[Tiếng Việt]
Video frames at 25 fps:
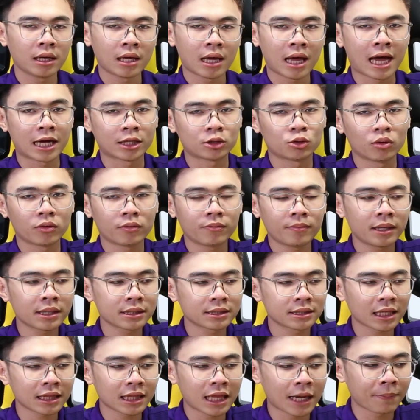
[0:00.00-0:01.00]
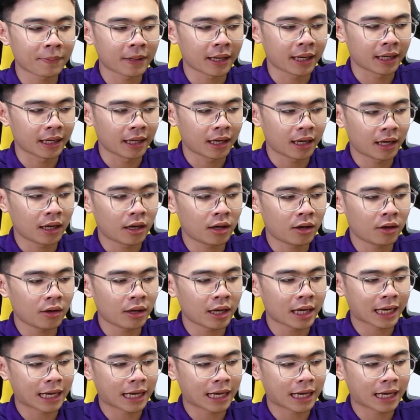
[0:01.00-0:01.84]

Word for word: hạ xuống mức rất thấp này đó,